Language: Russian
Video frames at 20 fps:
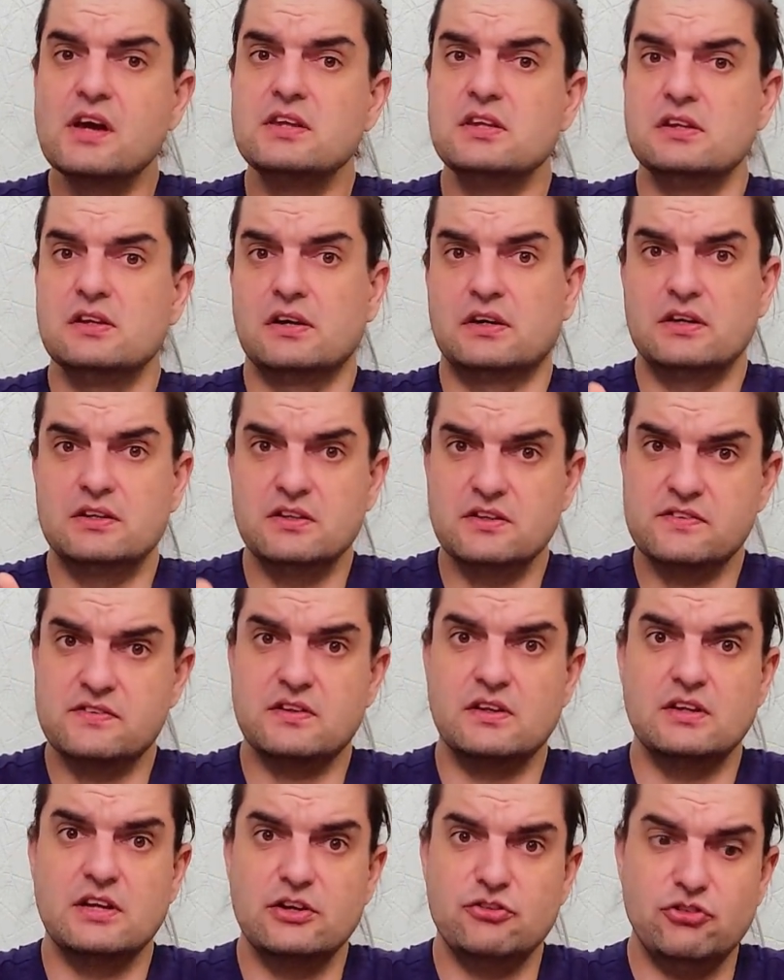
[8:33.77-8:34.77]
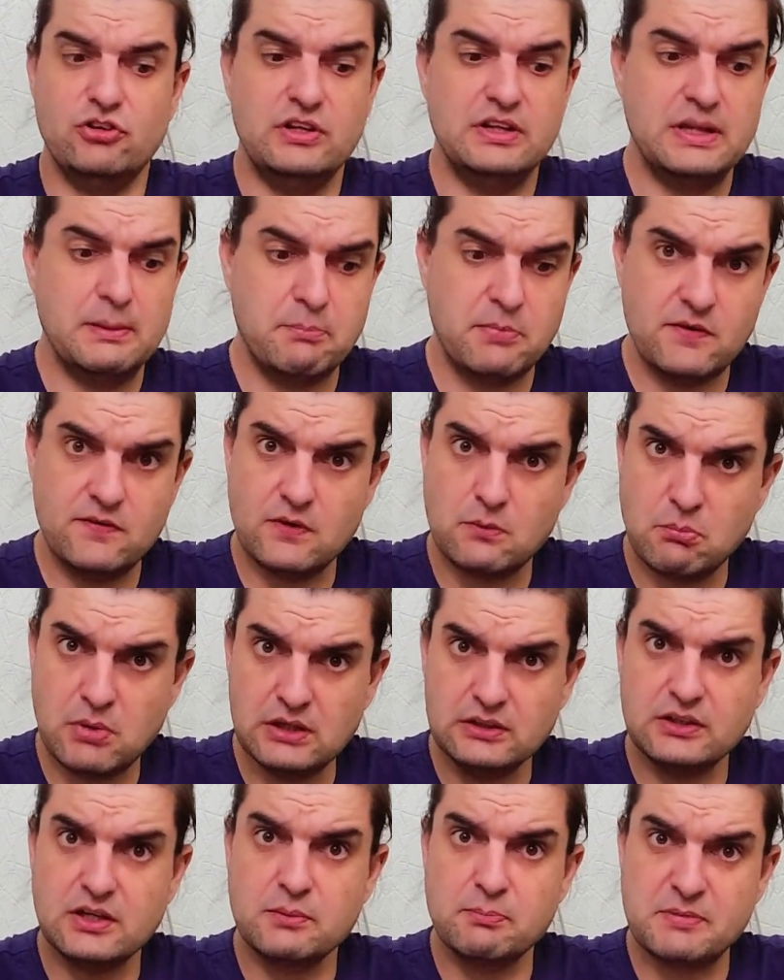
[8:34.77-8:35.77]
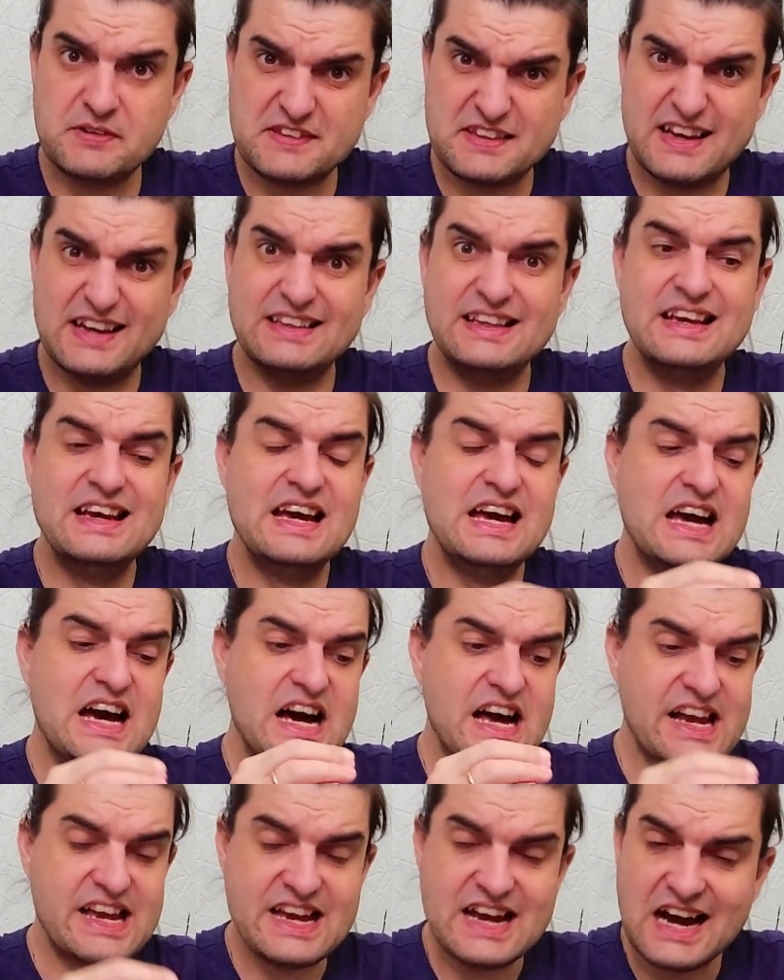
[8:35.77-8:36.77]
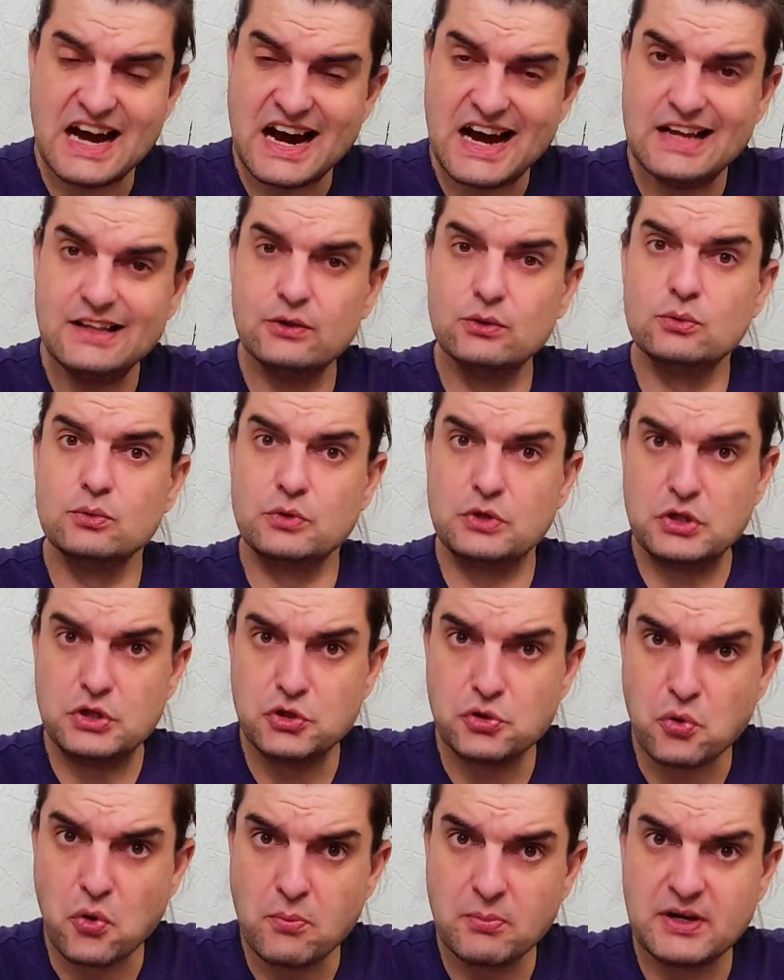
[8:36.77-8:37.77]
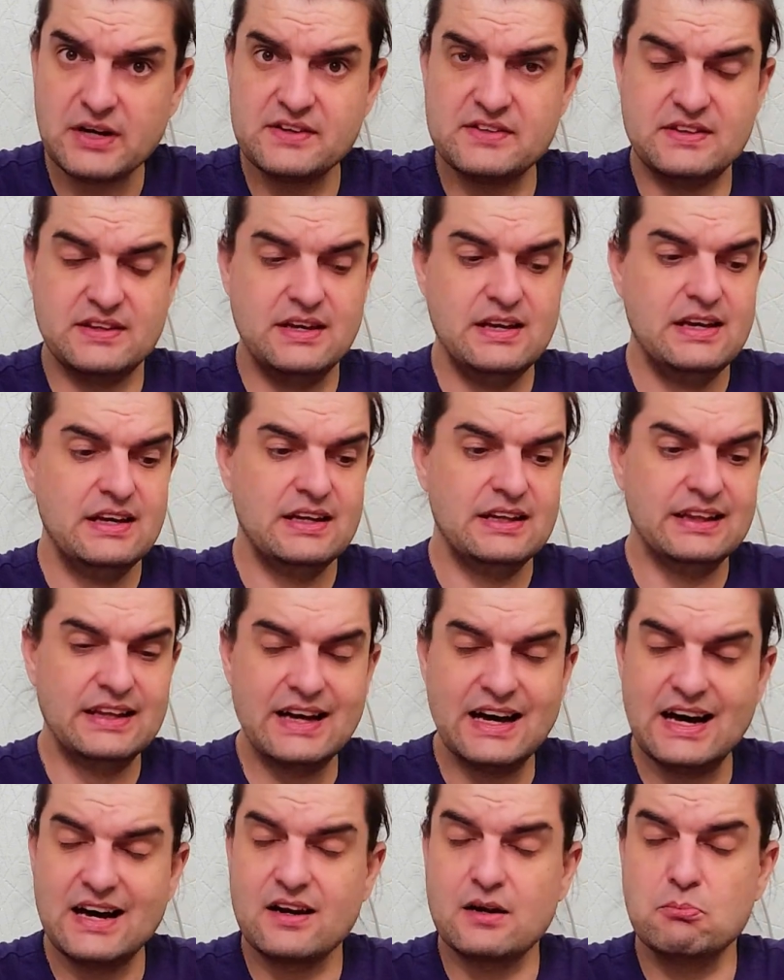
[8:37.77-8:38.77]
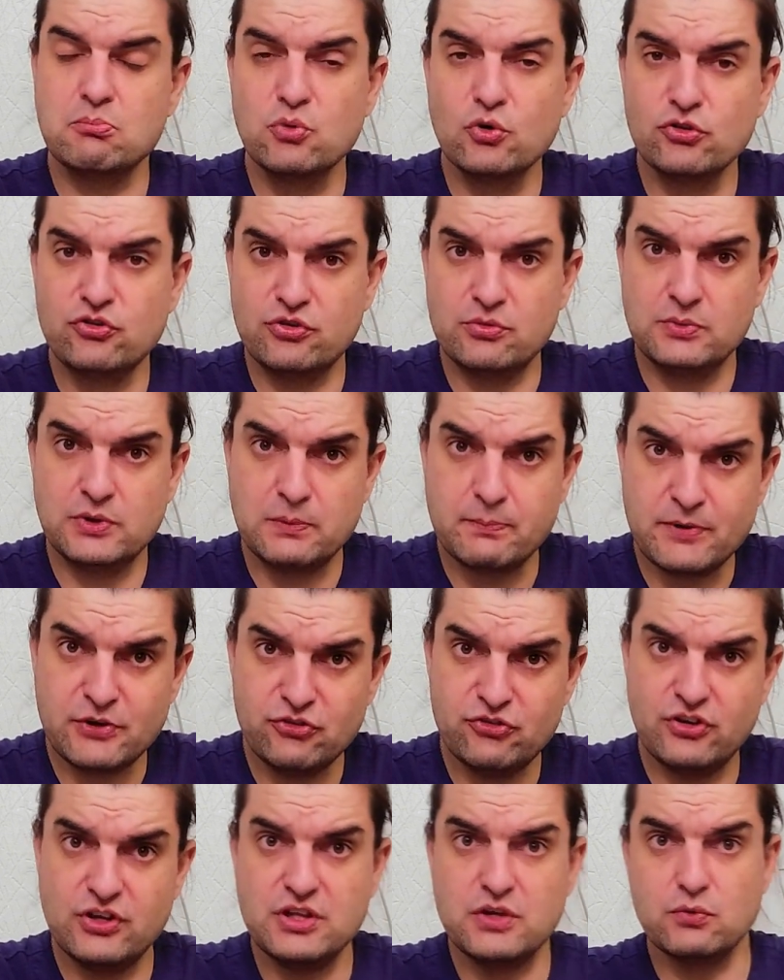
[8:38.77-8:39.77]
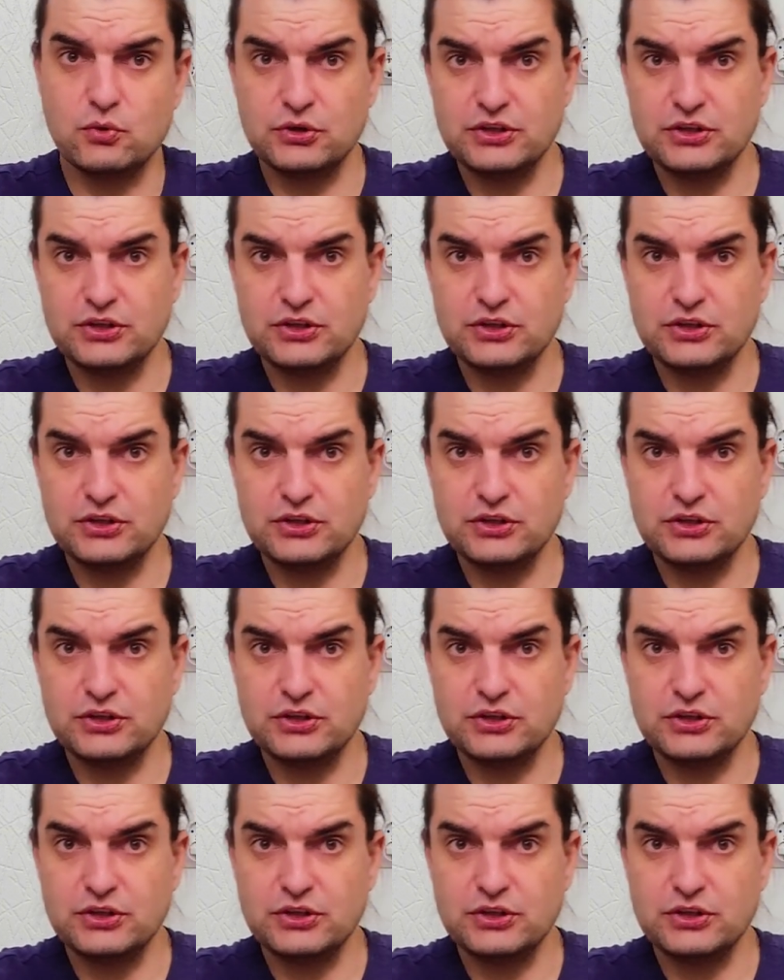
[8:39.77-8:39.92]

Они наконец-то начали на пауэрбанках писать реальную емкость на рабочем напряжении.